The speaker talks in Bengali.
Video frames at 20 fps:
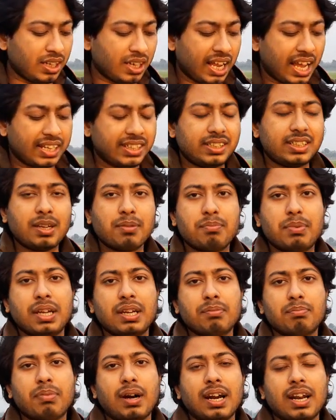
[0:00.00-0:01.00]
লাইটটা
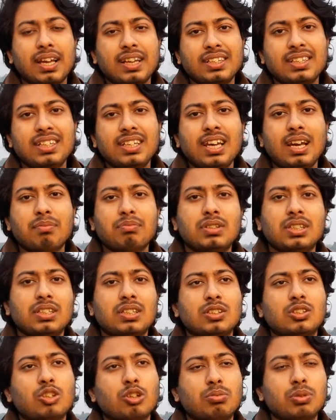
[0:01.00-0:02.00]
বাড়ায় নিয়ে আপনি
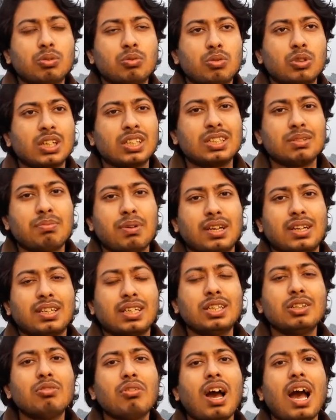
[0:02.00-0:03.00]
ছবি উঠাতে পারেন
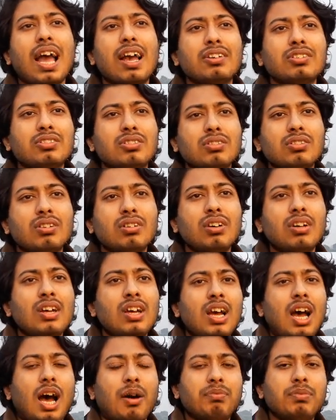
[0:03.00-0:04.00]
কিন্তু আইএসও
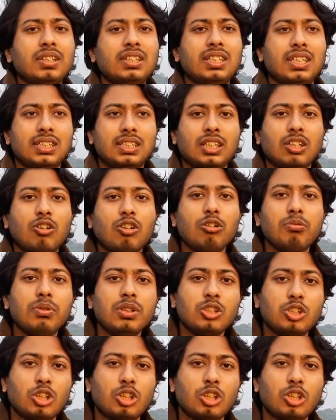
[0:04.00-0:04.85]
আপনি চেষ্টা করবেন